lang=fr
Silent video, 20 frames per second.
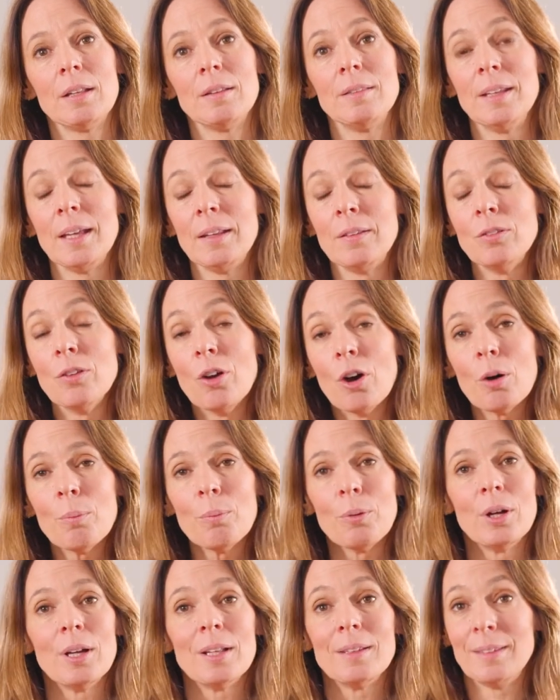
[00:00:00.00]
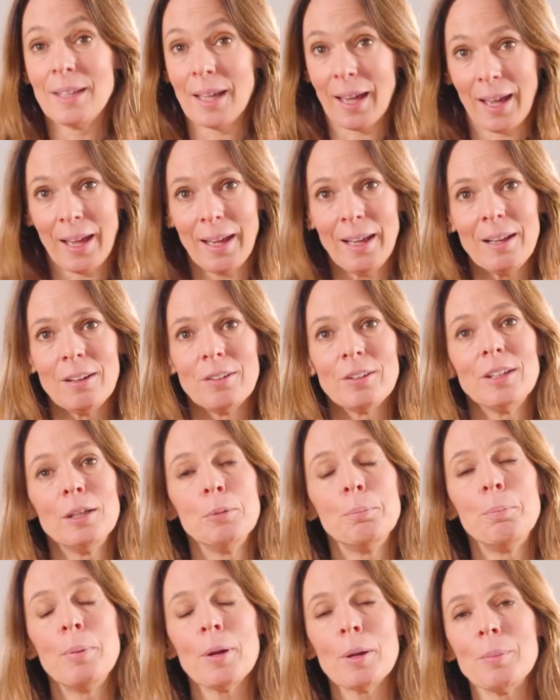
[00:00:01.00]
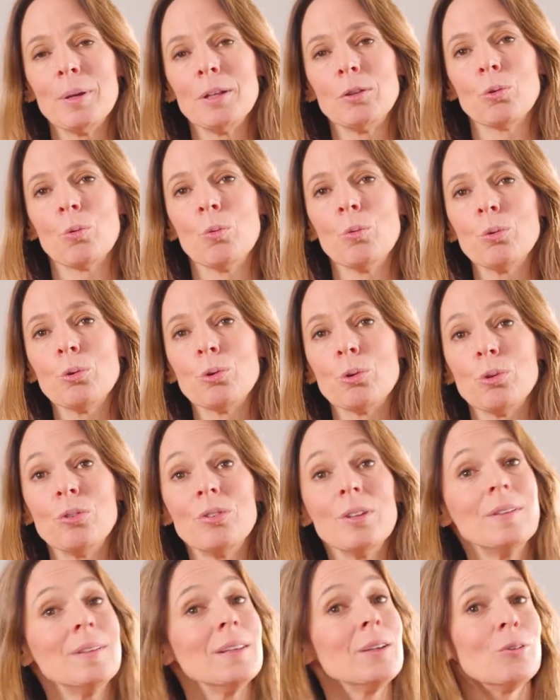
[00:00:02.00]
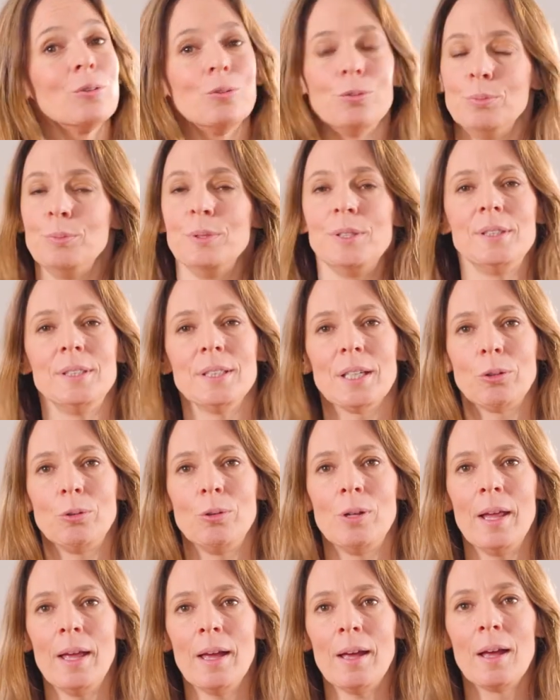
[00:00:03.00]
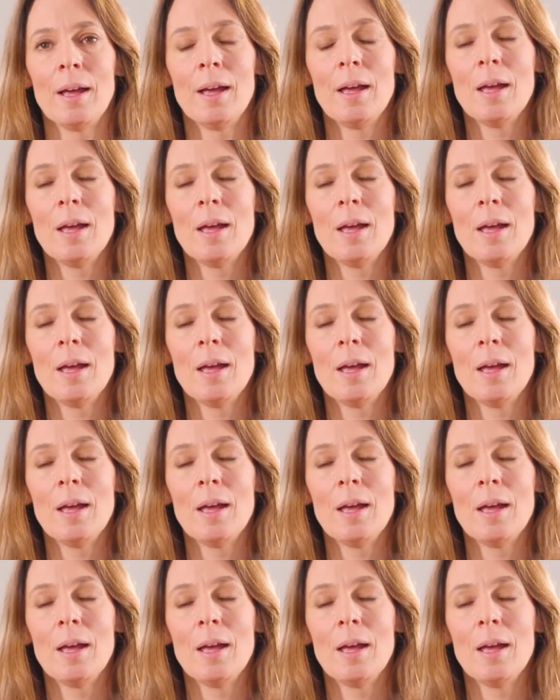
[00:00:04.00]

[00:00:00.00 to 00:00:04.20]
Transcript: des normes, des règles qui permettront que cette économie circulaire